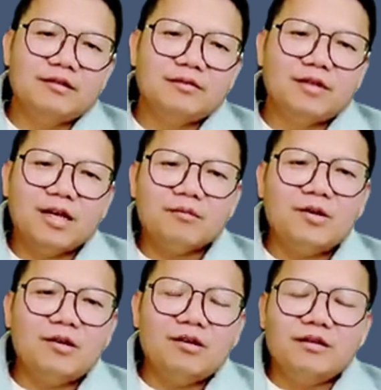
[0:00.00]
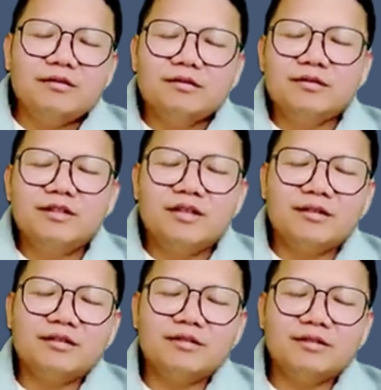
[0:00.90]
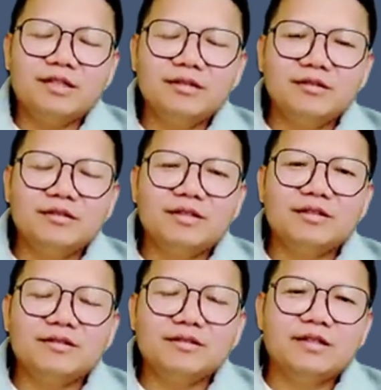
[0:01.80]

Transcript: nặc nó nặc chính chính